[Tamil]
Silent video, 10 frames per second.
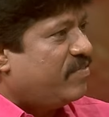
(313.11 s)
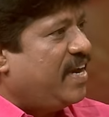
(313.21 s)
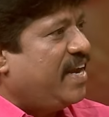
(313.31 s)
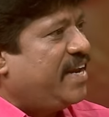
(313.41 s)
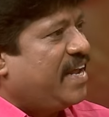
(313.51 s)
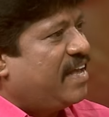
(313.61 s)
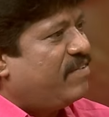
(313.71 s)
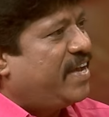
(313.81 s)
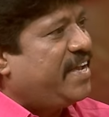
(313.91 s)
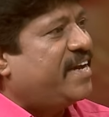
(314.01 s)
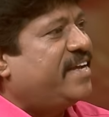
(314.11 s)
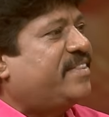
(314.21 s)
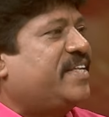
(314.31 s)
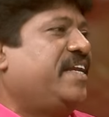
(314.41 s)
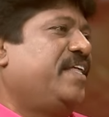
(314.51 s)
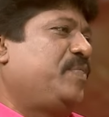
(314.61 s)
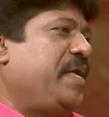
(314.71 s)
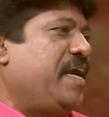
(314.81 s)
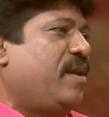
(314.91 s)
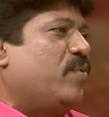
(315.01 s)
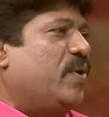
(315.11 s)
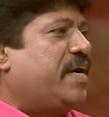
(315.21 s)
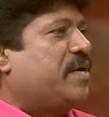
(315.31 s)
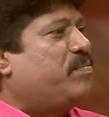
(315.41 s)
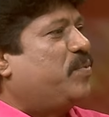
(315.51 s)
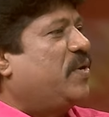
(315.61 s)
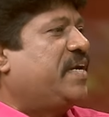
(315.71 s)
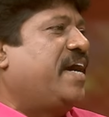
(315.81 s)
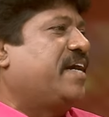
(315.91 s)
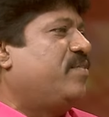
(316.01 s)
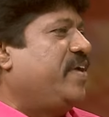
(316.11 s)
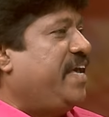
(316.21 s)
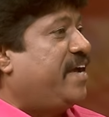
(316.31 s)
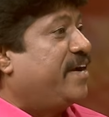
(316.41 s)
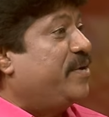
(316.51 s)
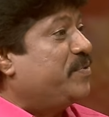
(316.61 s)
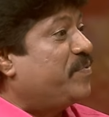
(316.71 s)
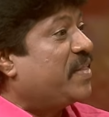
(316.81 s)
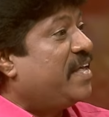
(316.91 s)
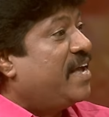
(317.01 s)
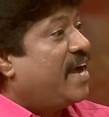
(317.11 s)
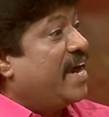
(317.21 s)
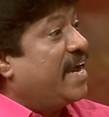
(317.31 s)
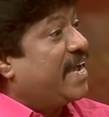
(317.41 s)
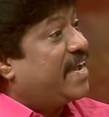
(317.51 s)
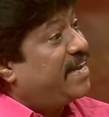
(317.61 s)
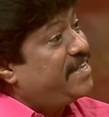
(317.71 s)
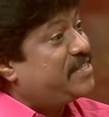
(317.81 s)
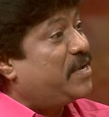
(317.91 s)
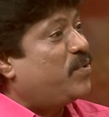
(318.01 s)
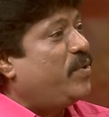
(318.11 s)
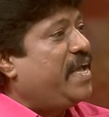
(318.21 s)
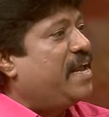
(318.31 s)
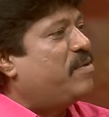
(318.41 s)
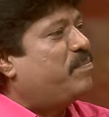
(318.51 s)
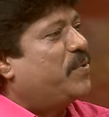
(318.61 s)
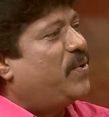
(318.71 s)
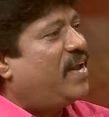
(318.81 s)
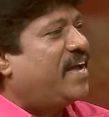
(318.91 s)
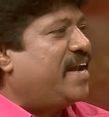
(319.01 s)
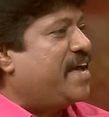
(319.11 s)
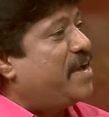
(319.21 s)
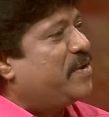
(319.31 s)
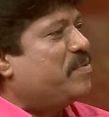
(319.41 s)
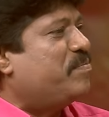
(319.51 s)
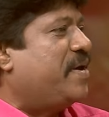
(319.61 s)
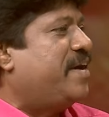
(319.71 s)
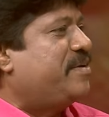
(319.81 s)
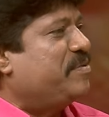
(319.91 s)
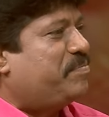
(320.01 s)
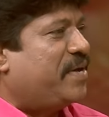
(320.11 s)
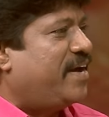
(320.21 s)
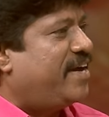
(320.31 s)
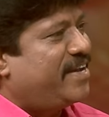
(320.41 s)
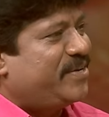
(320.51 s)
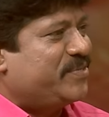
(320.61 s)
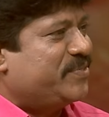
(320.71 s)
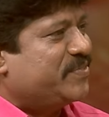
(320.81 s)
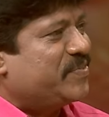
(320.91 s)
வெள்ளி நிலவை எடுத்து நெத்தியில் உனக்கு பொட்டாக வைக்கணும் அன்னை கரிச குயில போல நானும் பாட்டு பாடணும்